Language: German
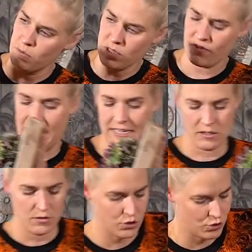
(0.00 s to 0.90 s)
Man muss vielleicht
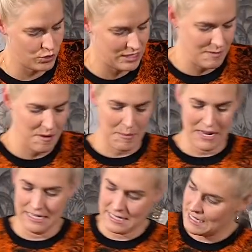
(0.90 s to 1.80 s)
zwischendurch immer mal
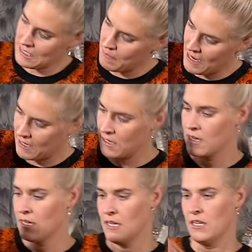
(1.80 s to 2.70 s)
den Test machen,
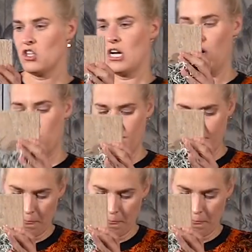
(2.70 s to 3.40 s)
schauen,